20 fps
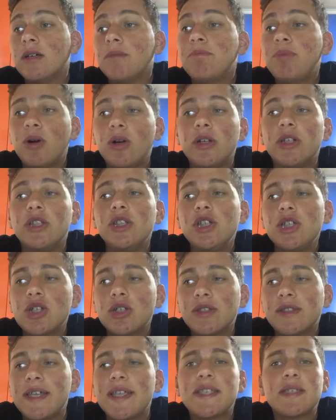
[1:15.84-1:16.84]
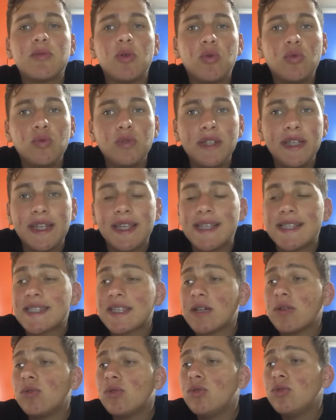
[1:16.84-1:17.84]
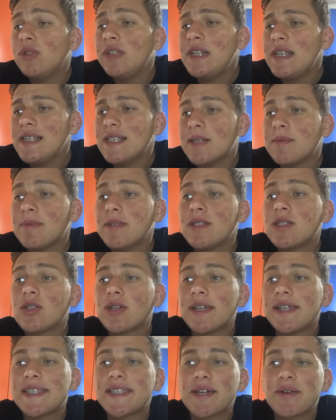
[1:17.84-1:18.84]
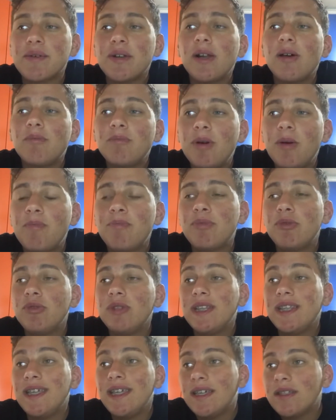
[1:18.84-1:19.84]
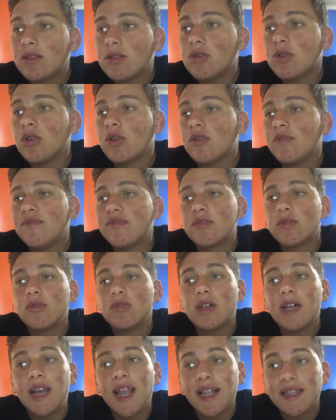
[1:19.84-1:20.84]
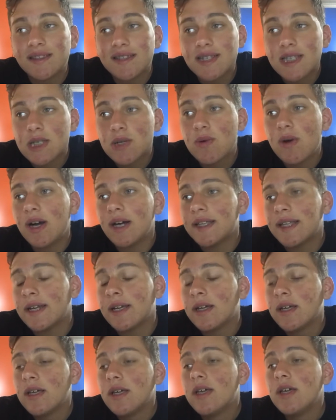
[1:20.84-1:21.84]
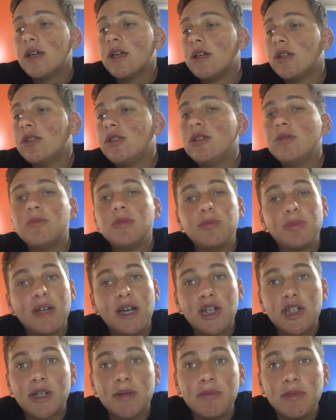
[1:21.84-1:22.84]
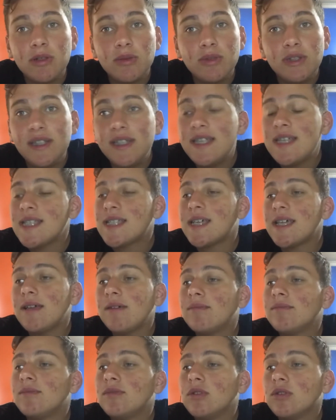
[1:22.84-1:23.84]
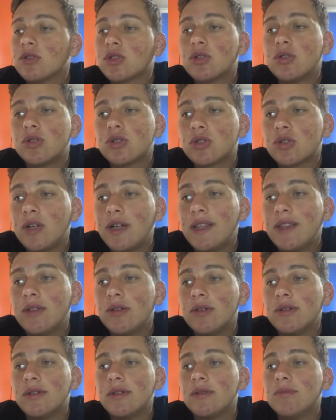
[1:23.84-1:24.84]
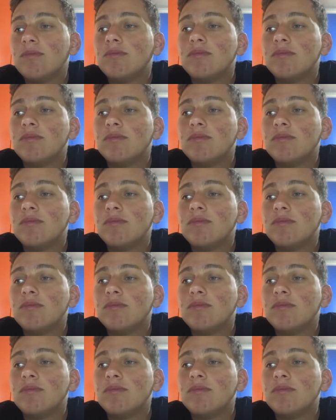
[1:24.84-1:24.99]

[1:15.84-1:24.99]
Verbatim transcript: Poi, diciottesimo, Udinese. L'Udinese penso che sia quella un po' più indietro in confronto alle altre squadre. Non mi piace a me l'Udinese, lo scorso anno